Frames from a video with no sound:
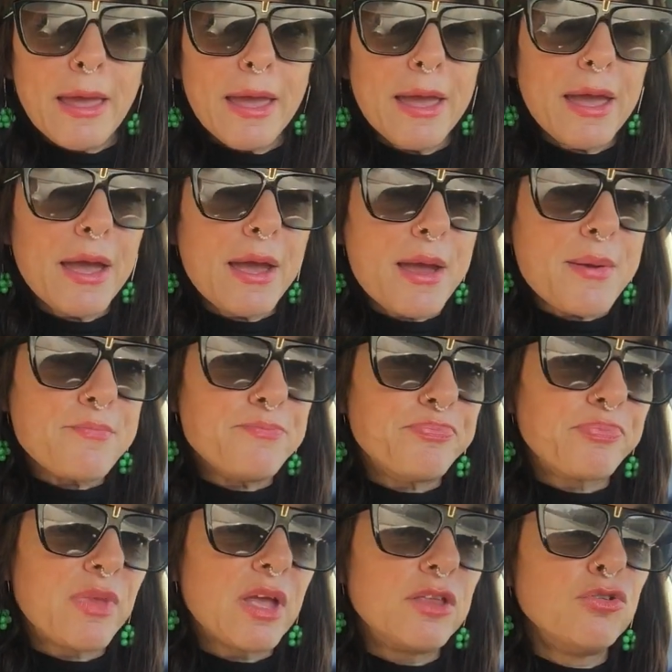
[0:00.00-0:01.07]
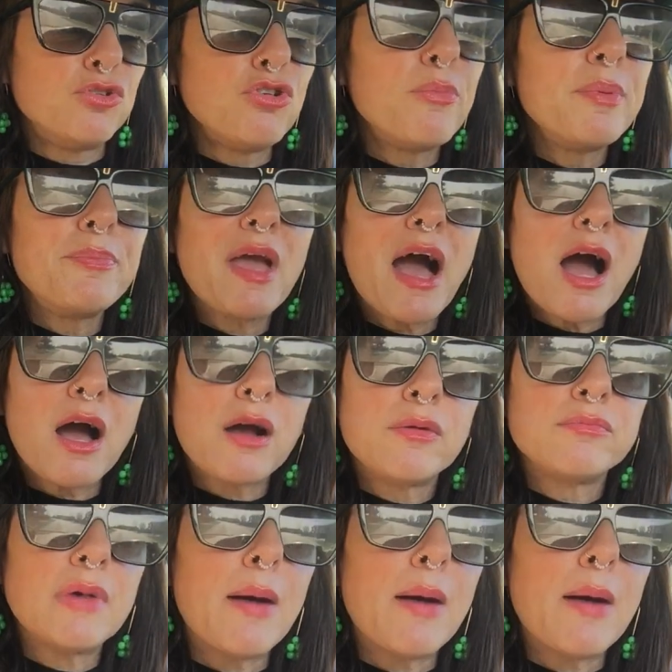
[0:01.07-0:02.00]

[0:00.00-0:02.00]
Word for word: e um, YouTube mi ha